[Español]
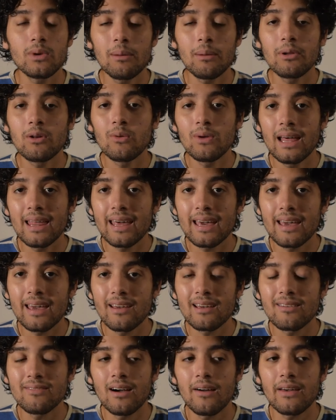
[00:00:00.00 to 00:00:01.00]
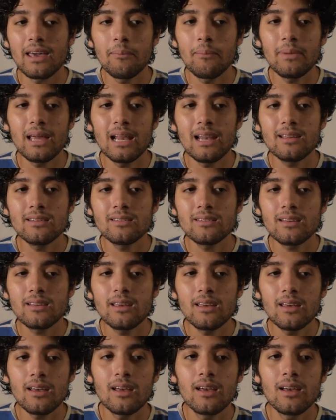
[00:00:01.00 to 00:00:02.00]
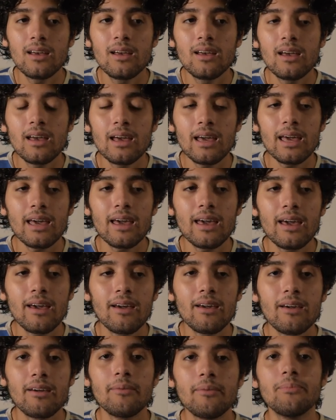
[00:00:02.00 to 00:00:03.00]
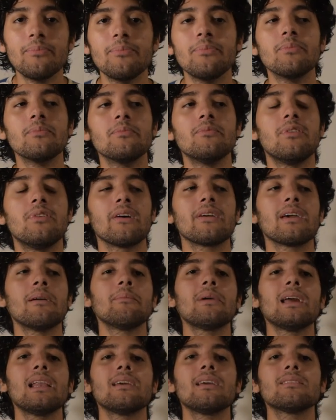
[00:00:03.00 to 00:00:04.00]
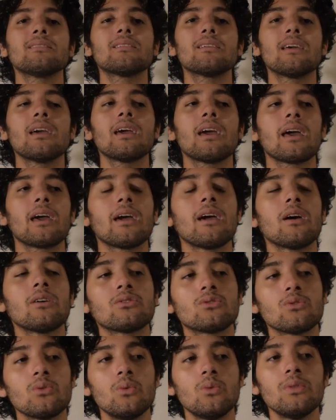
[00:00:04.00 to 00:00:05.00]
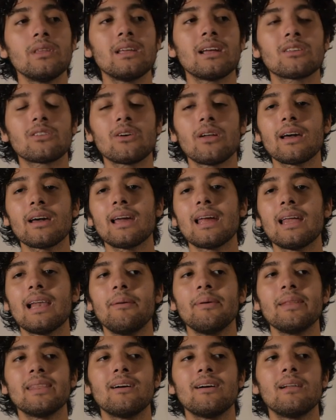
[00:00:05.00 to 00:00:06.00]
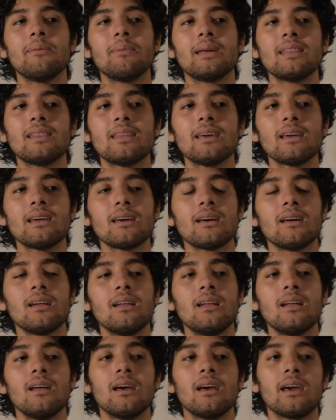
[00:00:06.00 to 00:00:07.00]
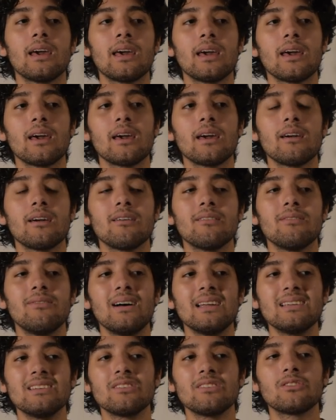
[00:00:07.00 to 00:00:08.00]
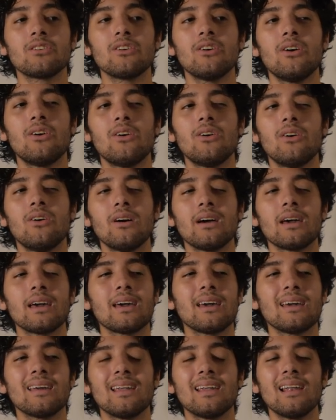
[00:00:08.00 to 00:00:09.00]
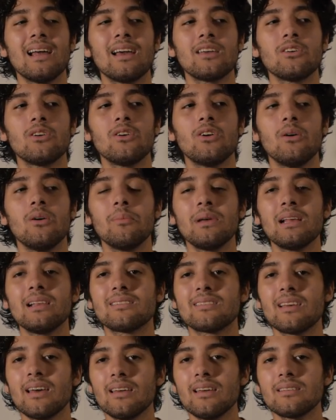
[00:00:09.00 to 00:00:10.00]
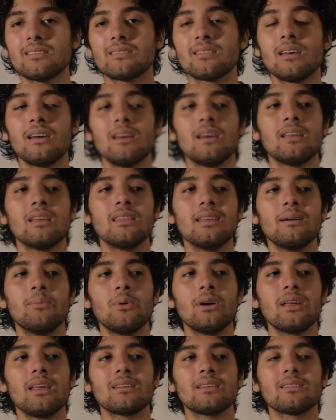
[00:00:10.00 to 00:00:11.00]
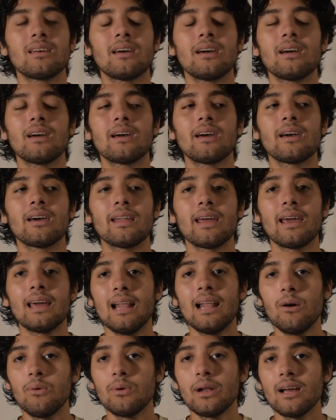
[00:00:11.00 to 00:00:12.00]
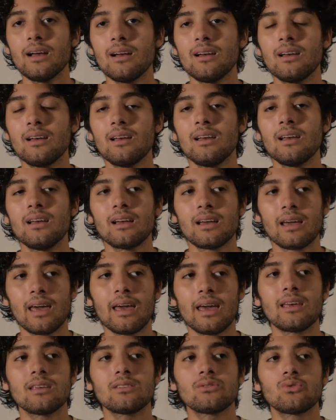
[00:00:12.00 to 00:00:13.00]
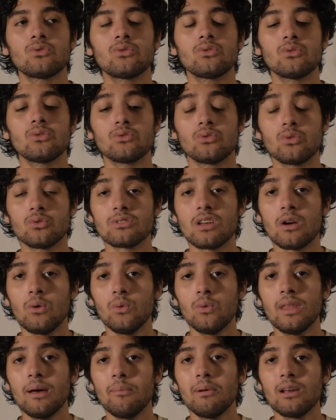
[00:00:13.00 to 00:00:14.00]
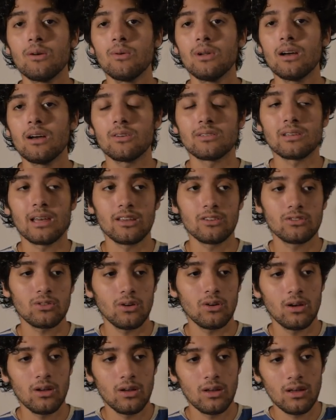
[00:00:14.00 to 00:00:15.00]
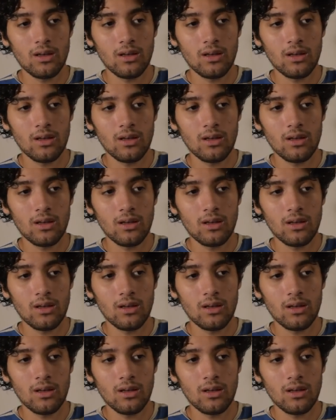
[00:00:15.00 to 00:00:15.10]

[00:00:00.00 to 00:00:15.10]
una película de Fabián Bielinski. Em, Fabián Bielinski es un director que lamentablemente falleció en el año 2006 después de hacer El Aura, que es su segunda película, o sea, hizo